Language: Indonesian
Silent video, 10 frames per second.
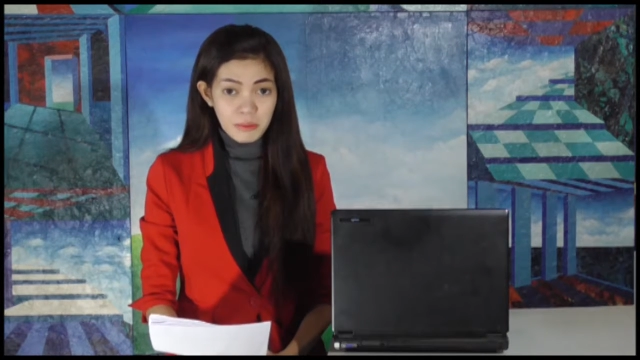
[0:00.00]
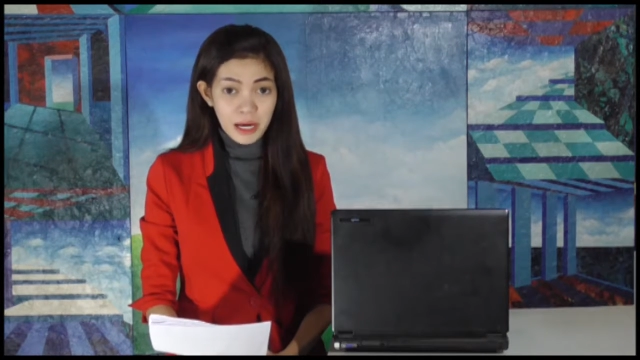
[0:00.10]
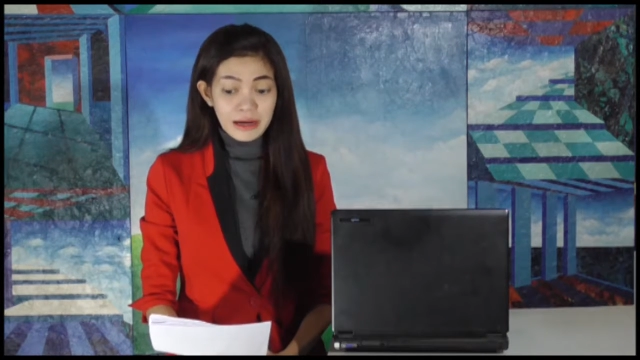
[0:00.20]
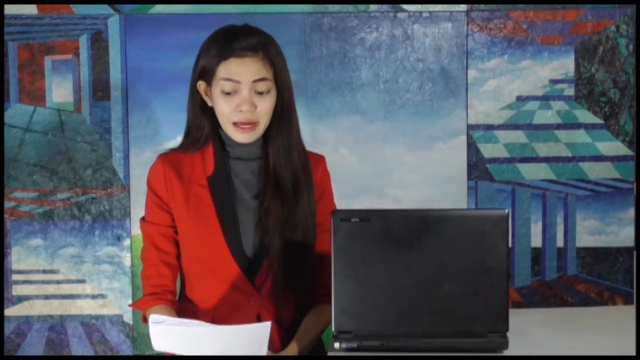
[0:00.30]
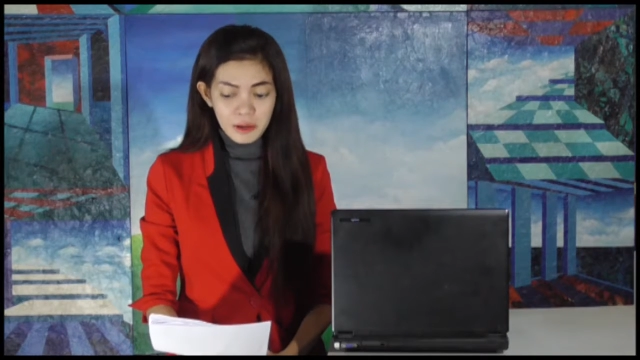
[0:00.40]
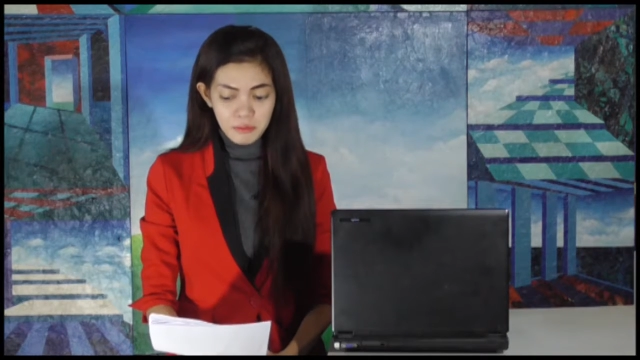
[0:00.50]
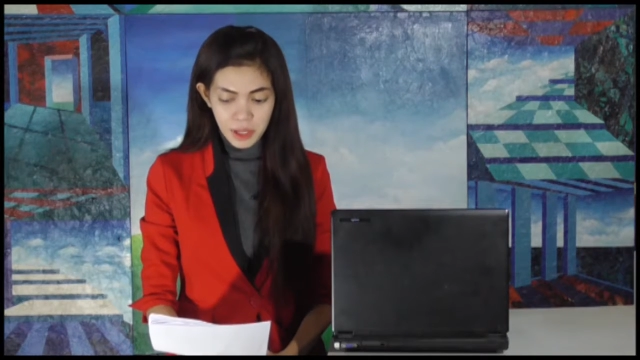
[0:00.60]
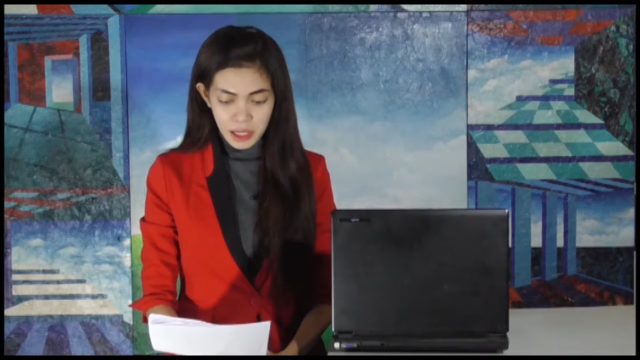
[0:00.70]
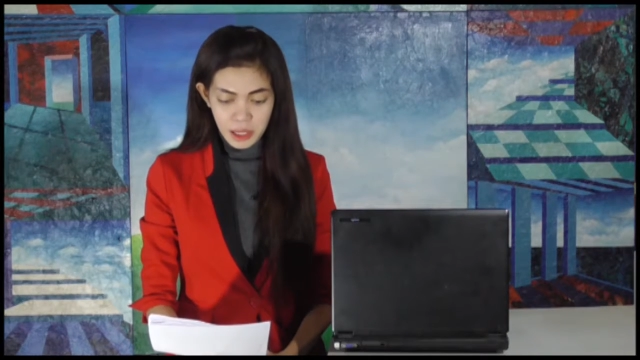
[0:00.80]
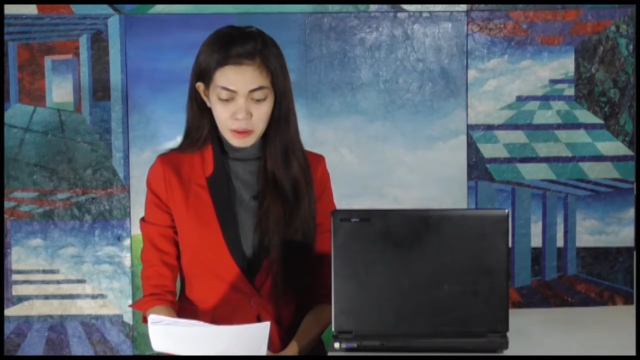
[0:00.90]

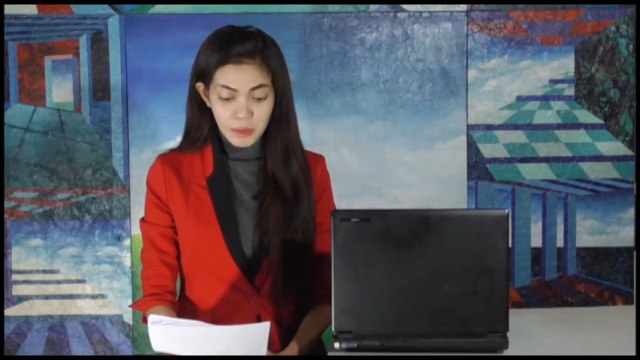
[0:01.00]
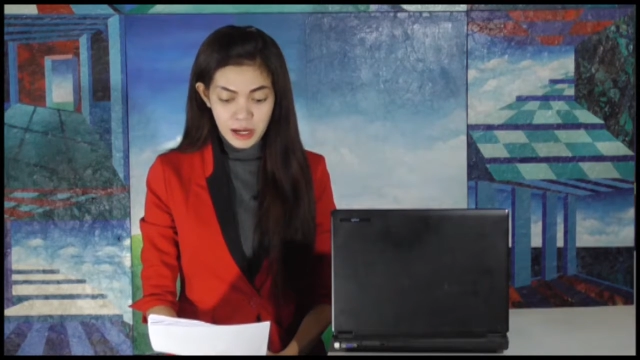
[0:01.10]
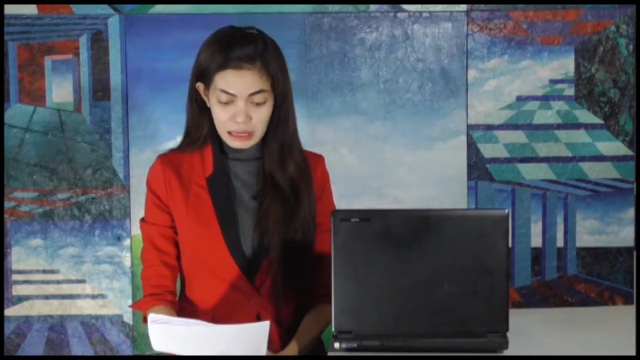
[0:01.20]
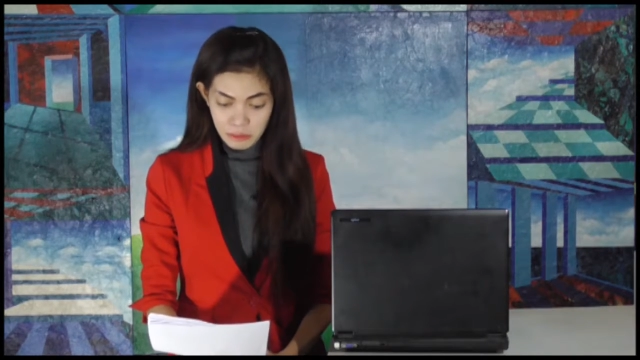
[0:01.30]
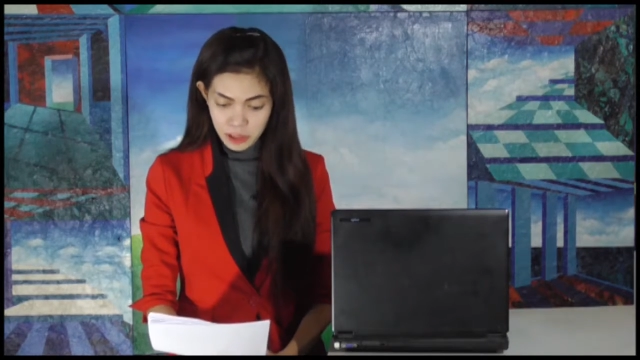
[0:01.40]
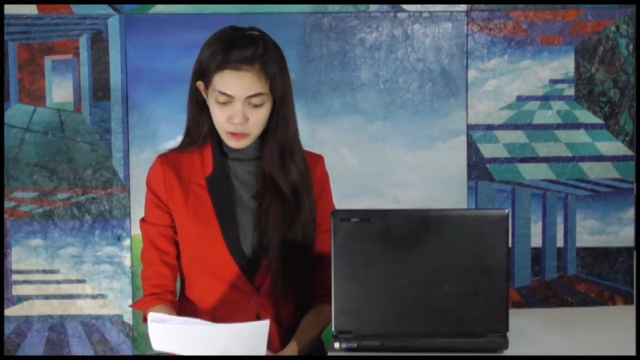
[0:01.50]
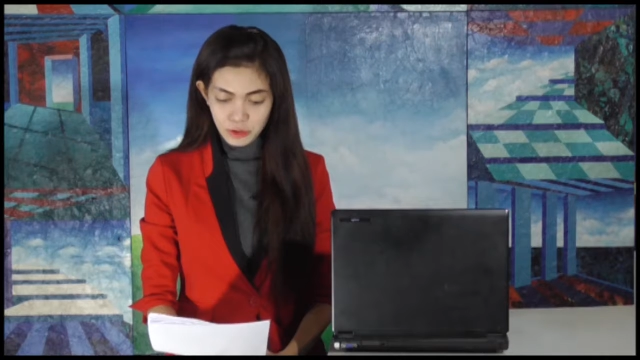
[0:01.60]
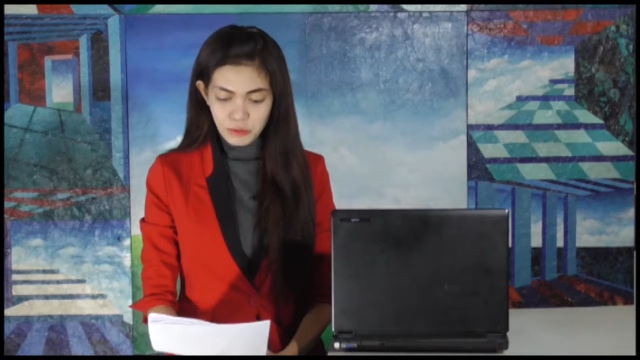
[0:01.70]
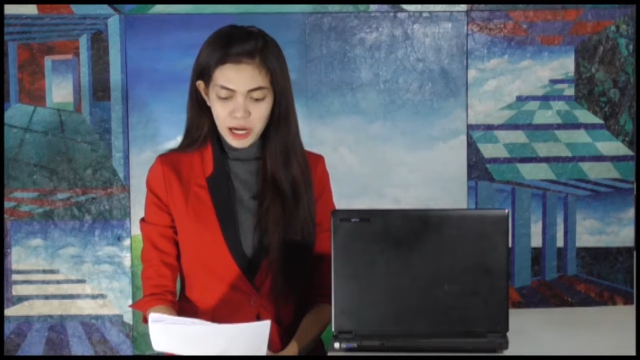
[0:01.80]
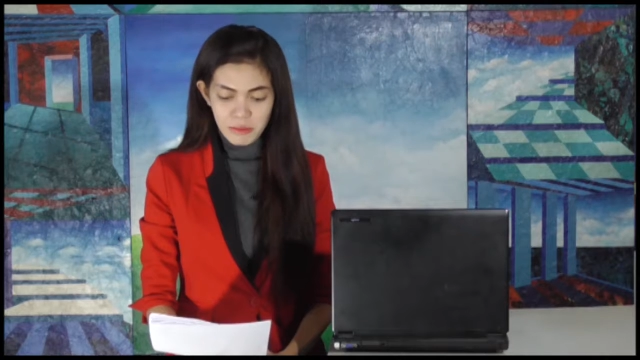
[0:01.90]
BNNP Bangka
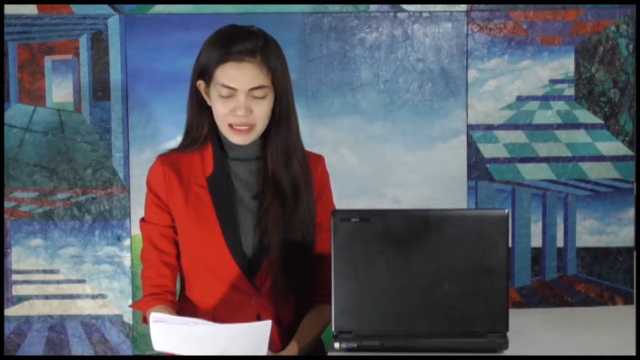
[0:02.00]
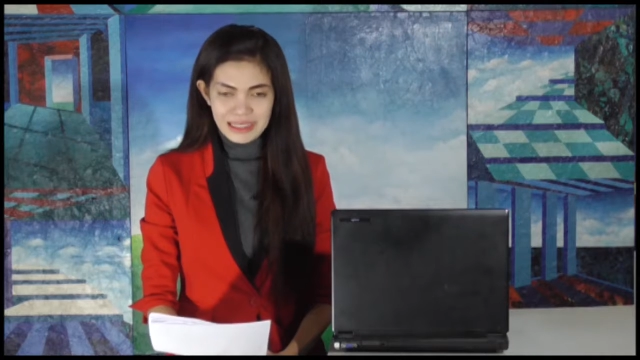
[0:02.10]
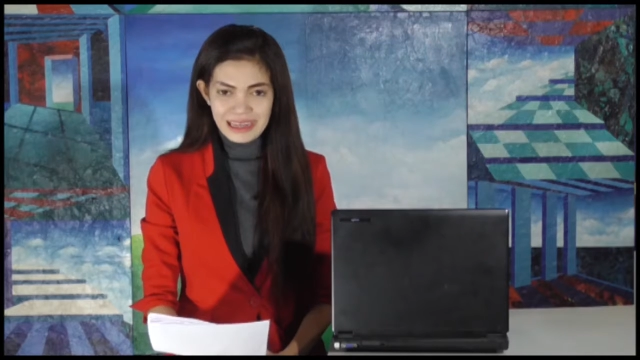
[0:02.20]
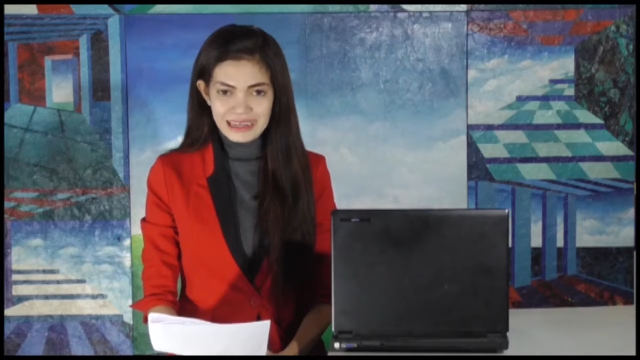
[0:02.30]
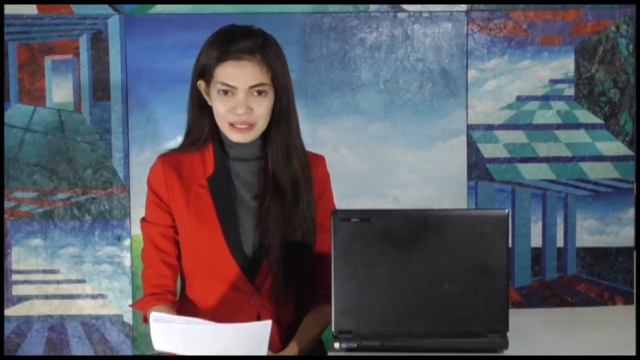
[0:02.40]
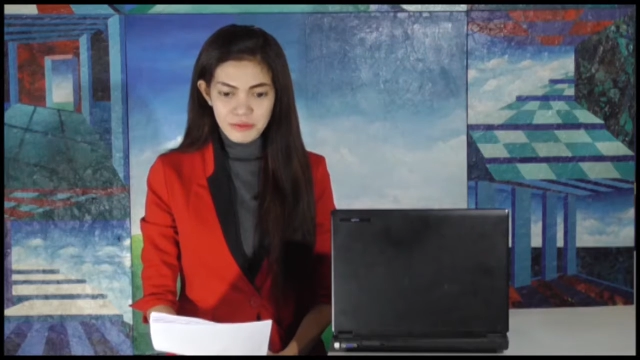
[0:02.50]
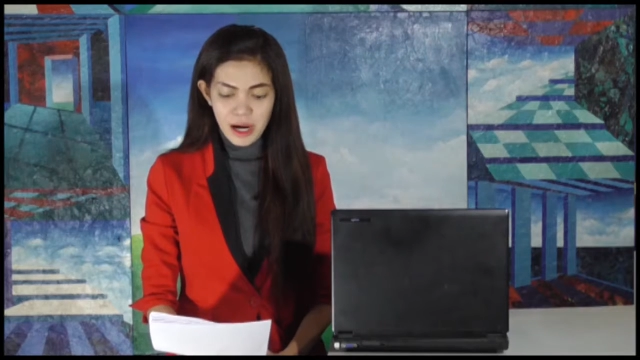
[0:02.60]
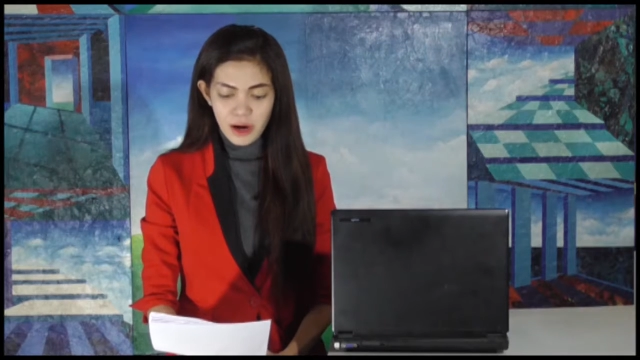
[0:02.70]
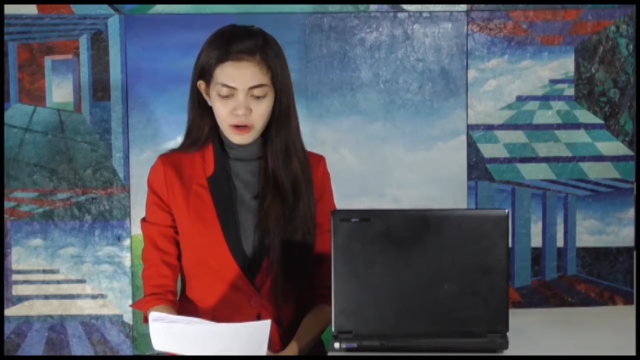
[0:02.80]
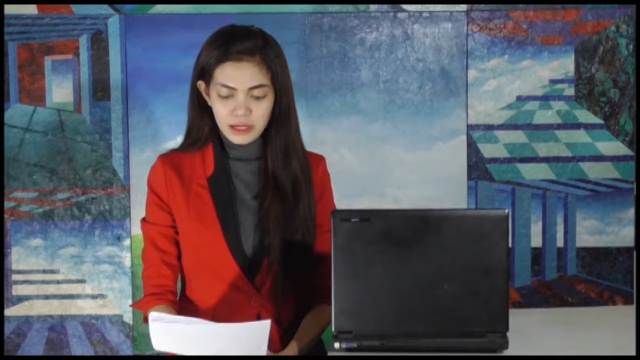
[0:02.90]
Belitung mengamankan
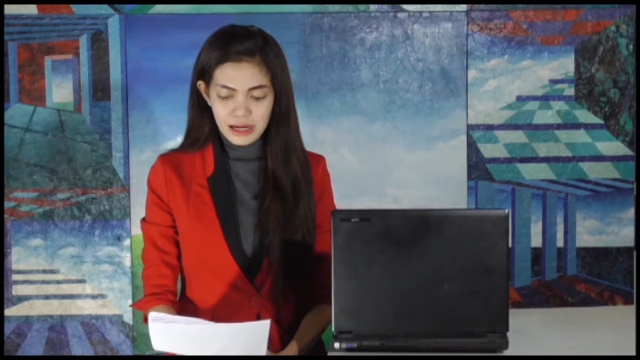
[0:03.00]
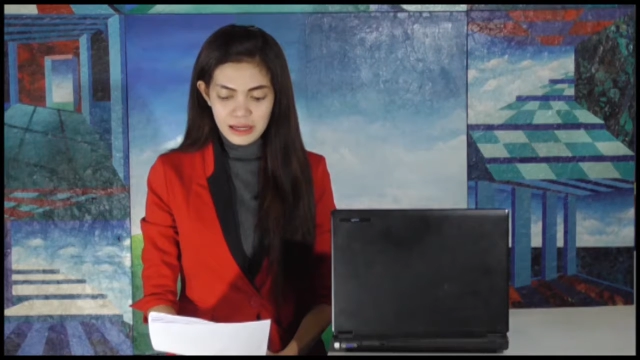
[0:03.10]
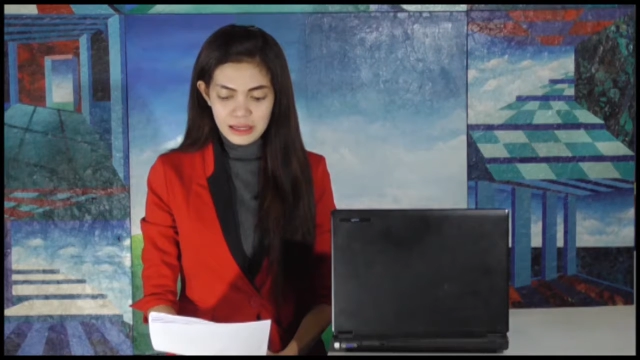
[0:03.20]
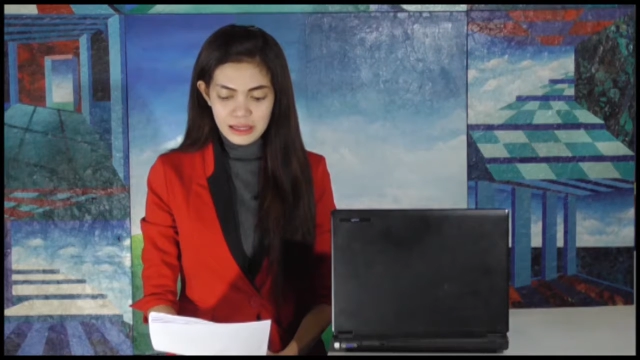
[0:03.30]
lima orang,